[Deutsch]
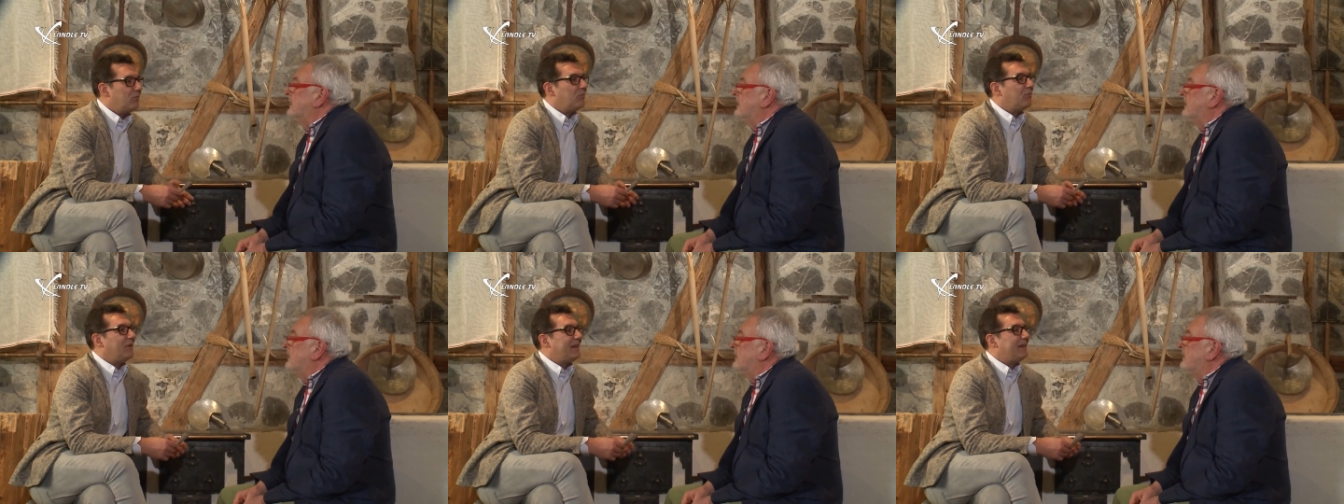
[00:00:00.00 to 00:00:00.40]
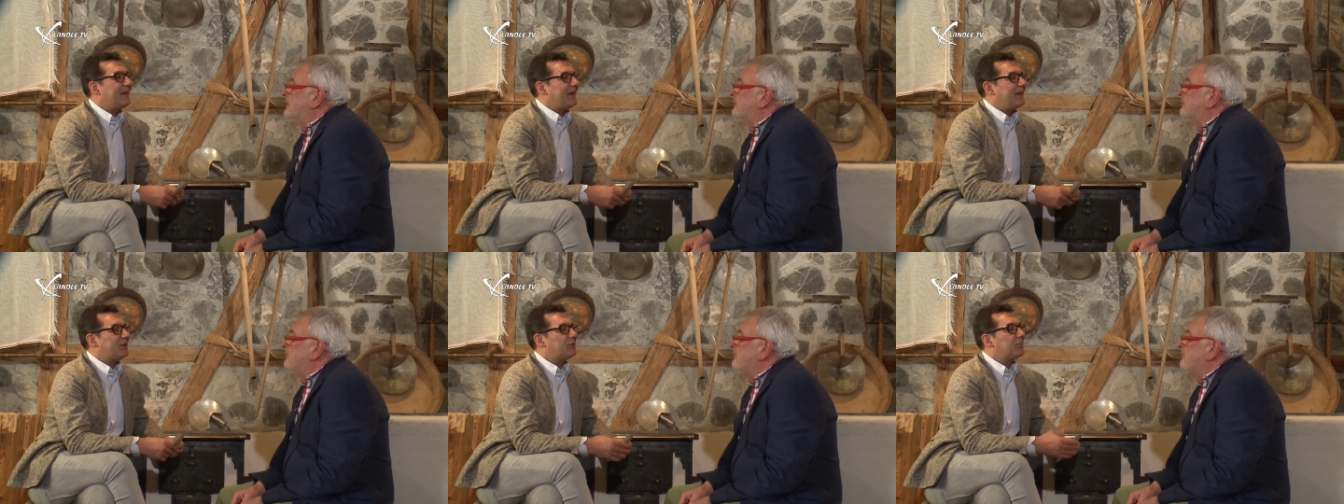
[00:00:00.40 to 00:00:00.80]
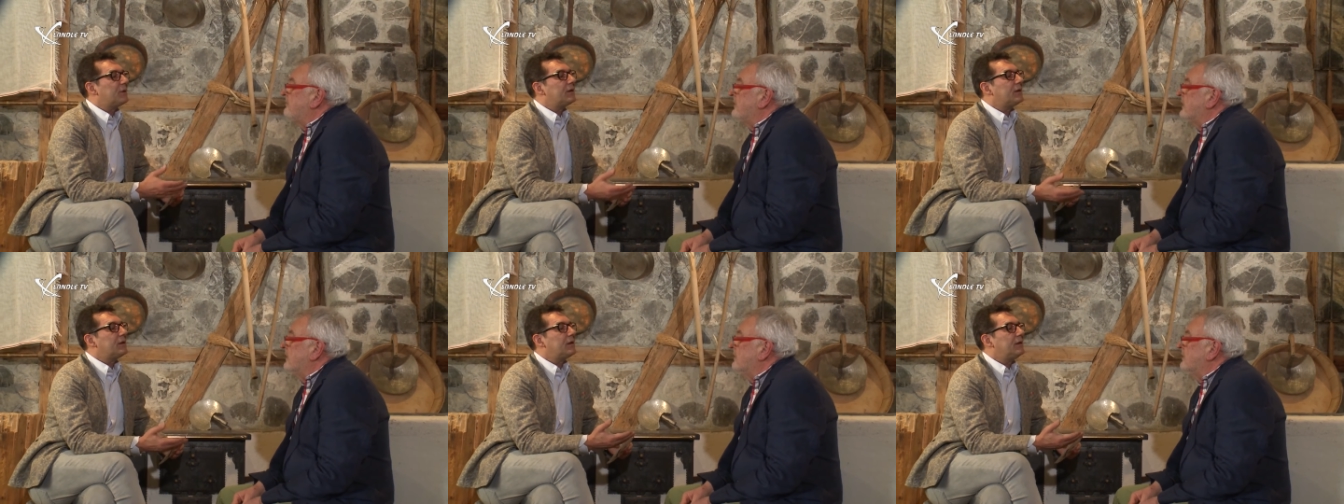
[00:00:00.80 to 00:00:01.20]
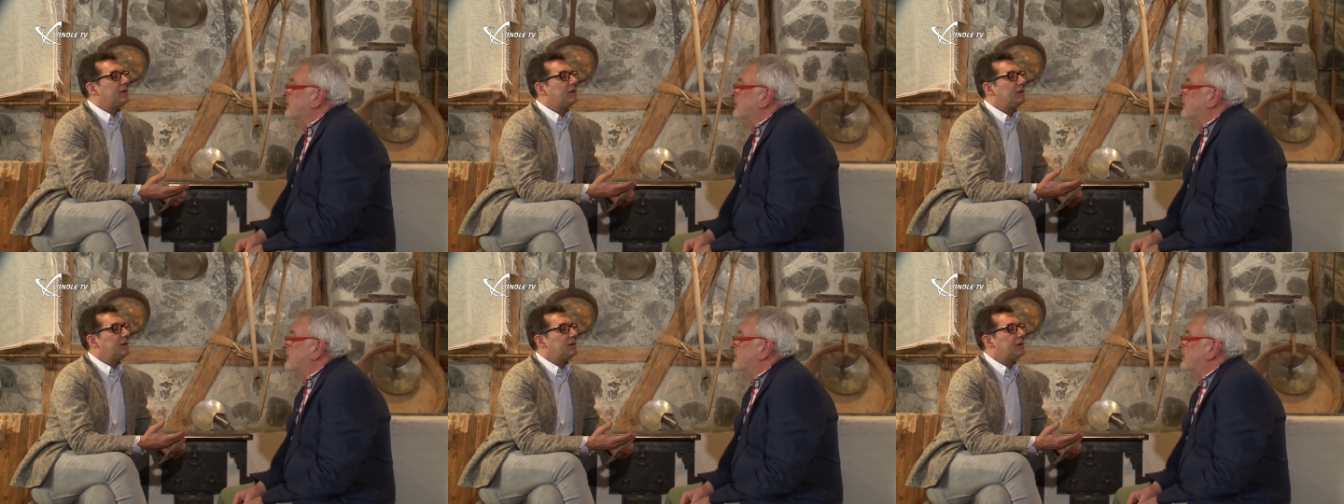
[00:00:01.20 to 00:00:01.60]
Wie geht man
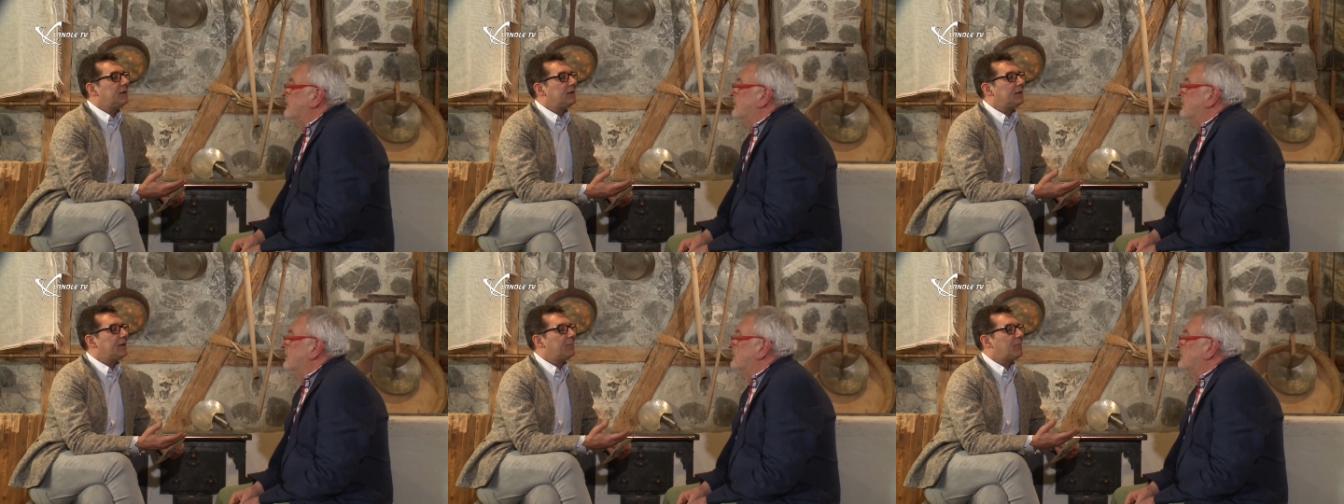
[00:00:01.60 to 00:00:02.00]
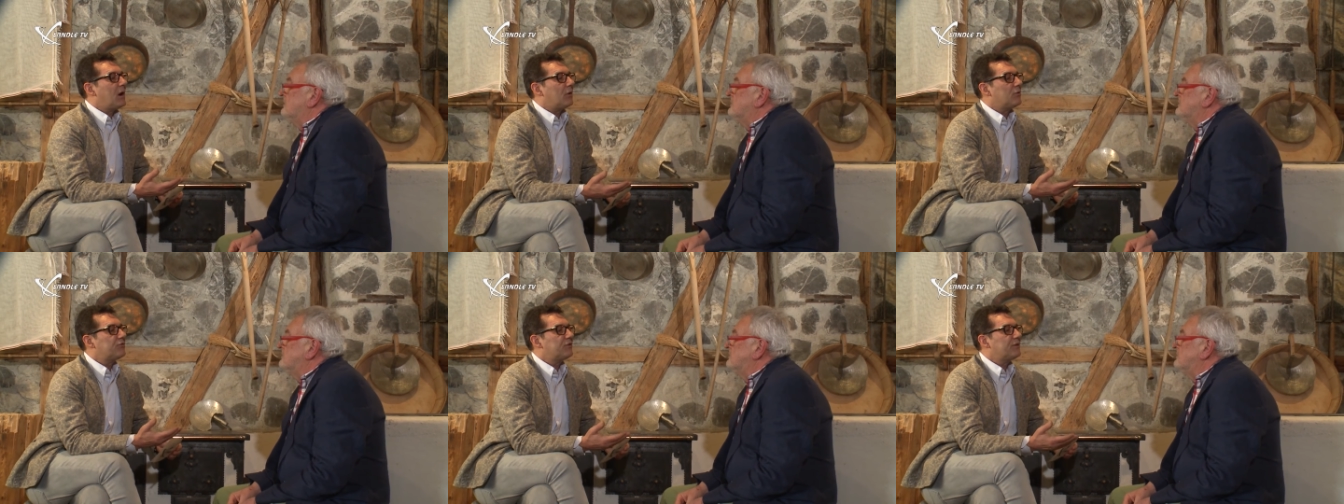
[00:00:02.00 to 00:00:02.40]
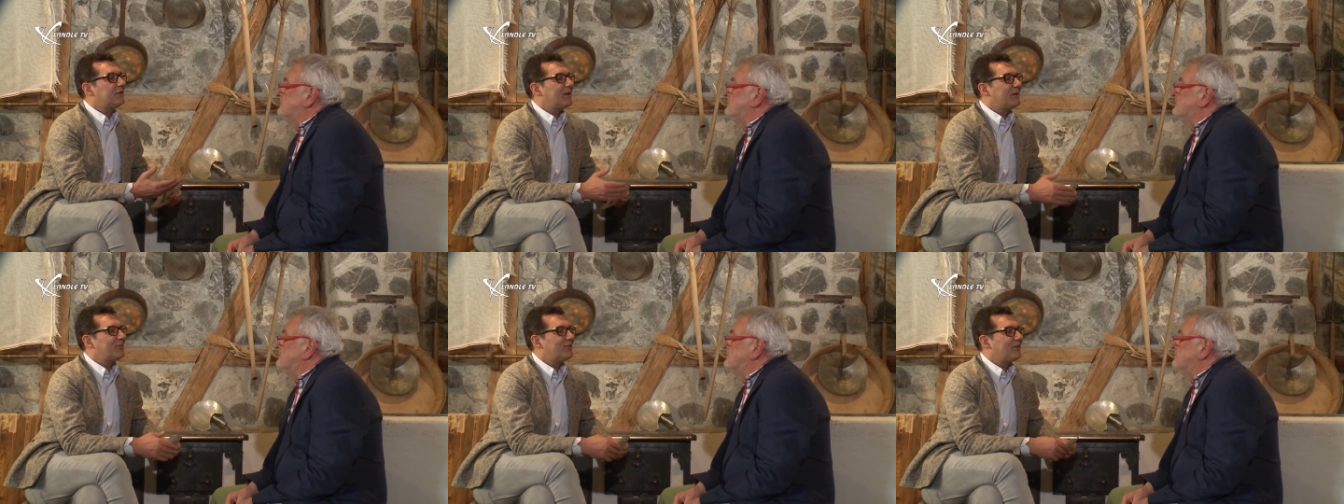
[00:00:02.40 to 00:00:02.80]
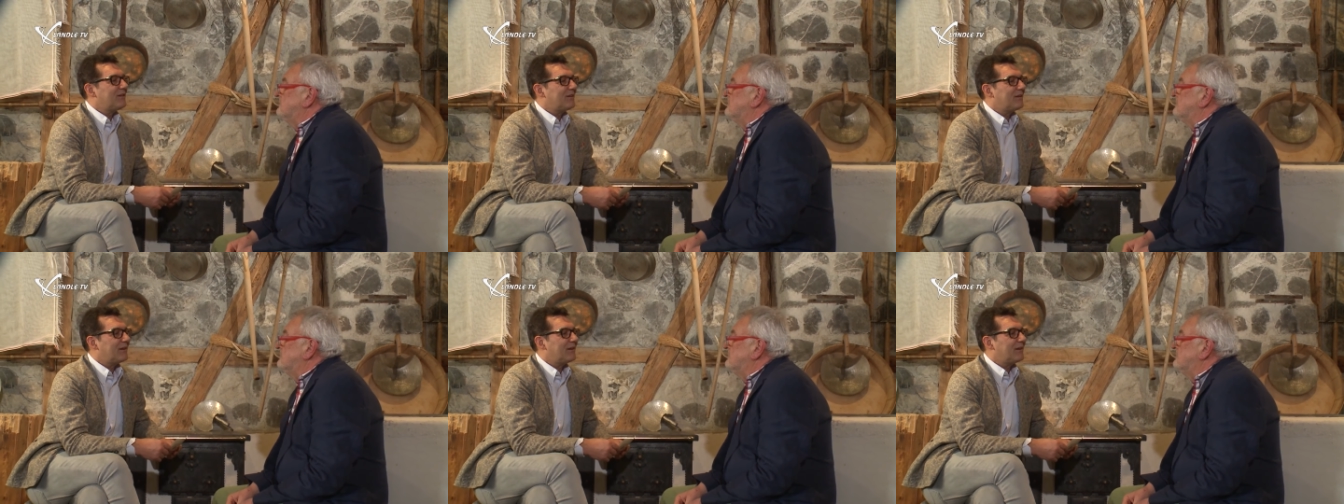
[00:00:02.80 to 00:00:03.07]
in, in dem Hause, in dem Sie